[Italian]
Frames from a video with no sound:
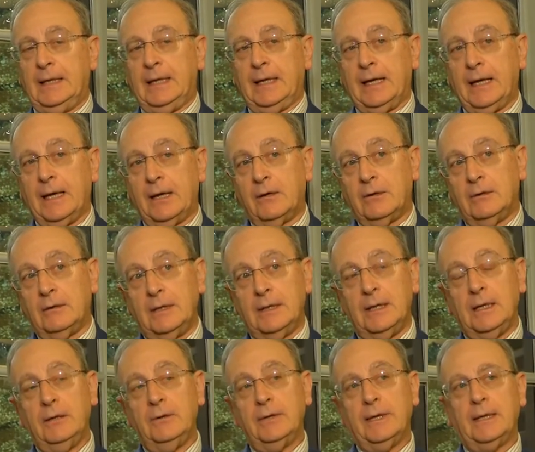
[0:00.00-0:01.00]
Ecco,
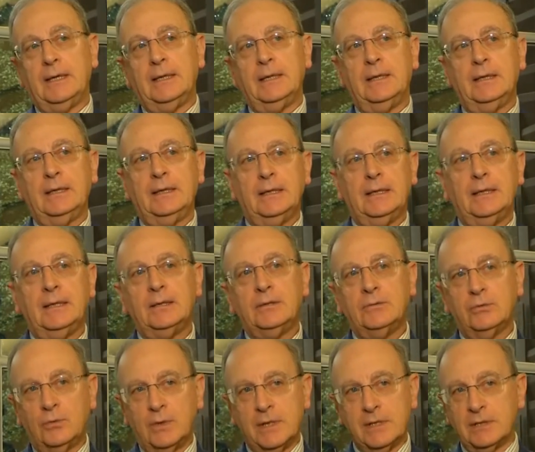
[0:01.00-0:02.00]
allora eh,
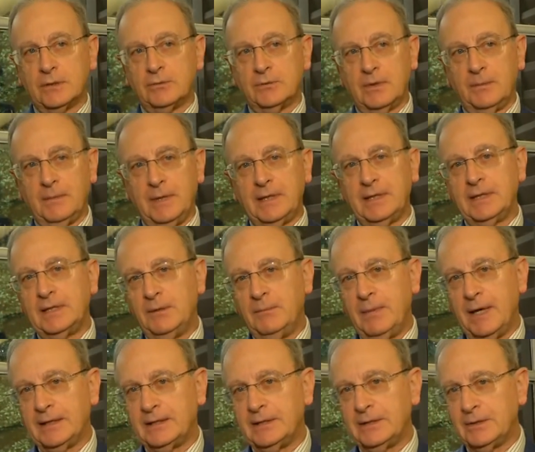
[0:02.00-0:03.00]
su questo naturalmente il
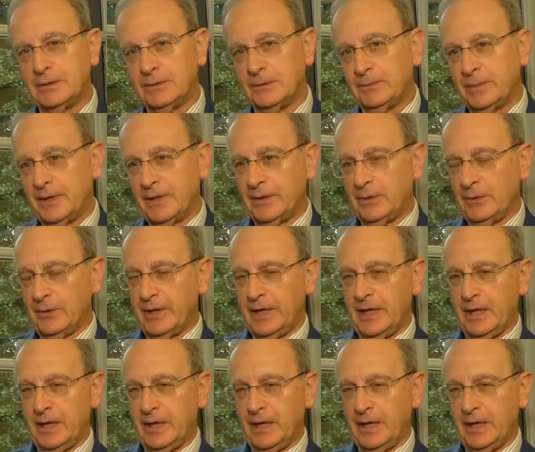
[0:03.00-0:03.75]
dibattito per noi